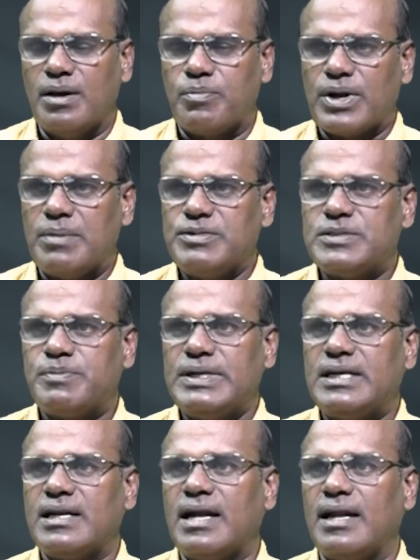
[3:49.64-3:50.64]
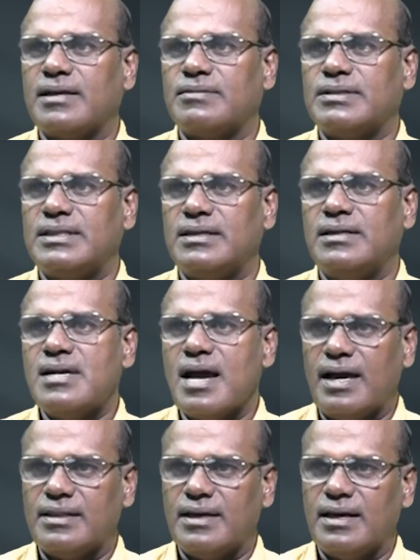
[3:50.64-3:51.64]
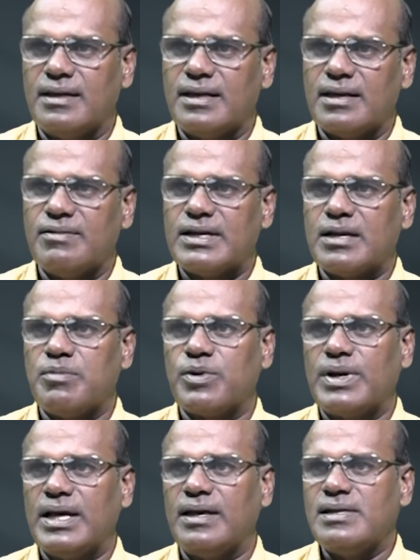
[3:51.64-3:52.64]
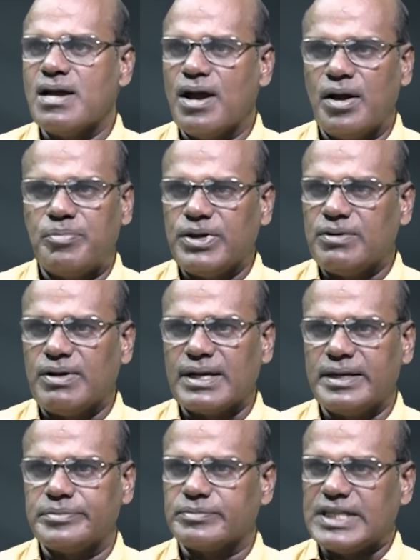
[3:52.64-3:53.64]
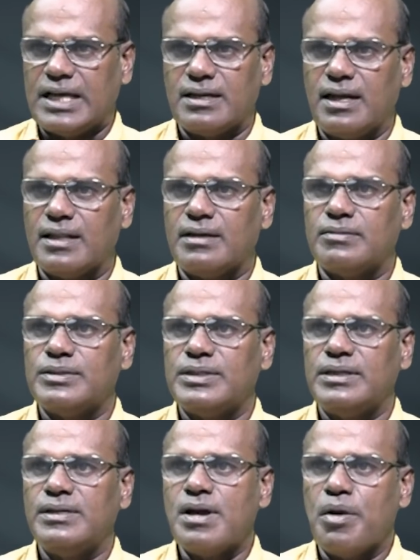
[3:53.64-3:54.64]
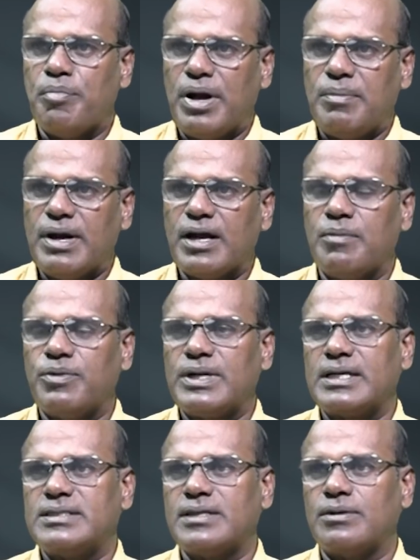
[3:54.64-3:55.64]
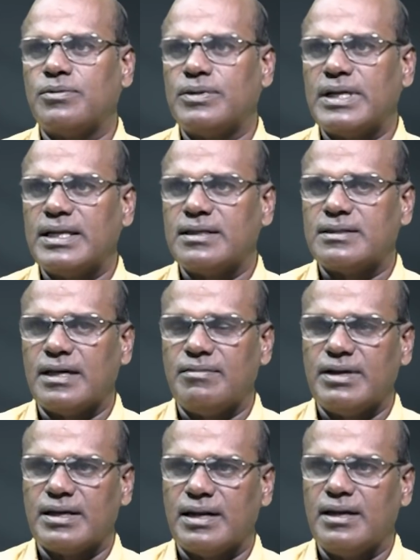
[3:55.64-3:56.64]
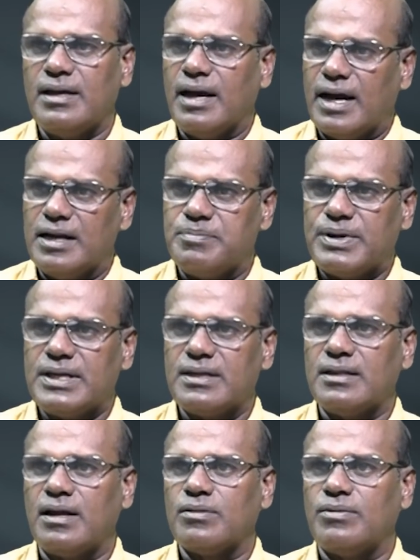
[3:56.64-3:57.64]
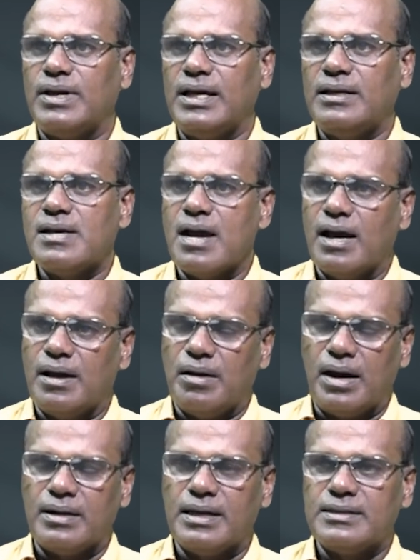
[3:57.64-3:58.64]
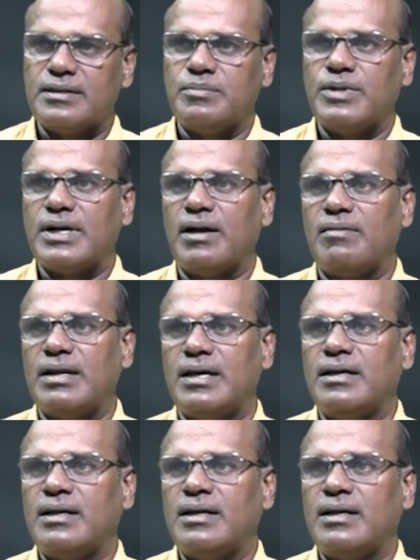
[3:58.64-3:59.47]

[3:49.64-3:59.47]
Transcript: ப்ராமிஸ் பண்ணிவிட்டு நாளைக்கு வந்து அதை நிறைவேற்றாமல் கூட போயிடுவாங்க அதனால தான் வந்து பாமக போன்ற கட்சிகள் கூட்டணிக்கு தேவைங்கிற அடிப்படை இருந்தாலும் கூட அதிமுகவில்